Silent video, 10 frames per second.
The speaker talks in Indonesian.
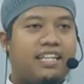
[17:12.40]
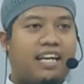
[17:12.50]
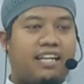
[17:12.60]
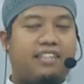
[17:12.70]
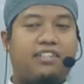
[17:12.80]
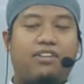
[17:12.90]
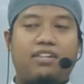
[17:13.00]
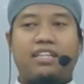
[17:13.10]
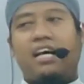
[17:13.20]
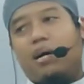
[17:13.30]
Nah, ini sosok
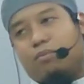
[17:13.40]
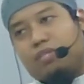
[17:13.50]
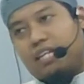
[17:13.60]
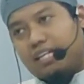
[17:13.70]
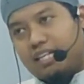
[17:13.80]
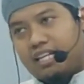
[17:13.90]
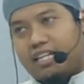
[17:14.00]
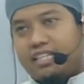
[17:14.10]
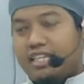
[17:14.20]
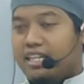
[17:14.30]
tentang Abu Darda.
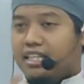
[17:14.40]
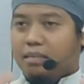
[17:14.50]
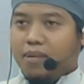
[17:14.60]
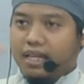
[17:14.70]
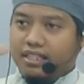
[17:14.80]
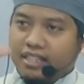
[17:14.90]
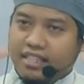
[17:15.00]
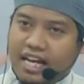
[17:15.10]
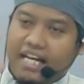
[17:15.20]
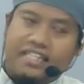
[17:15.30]
Nah, sekarang kita bahas
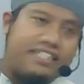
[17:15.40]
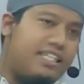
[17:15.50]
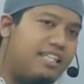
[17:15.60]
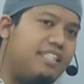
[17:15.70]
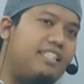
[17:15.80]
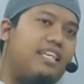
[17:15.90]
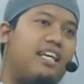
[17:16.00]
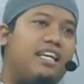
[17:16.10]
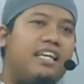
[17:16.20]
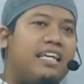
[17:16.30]
tentang hadis-hadisnya.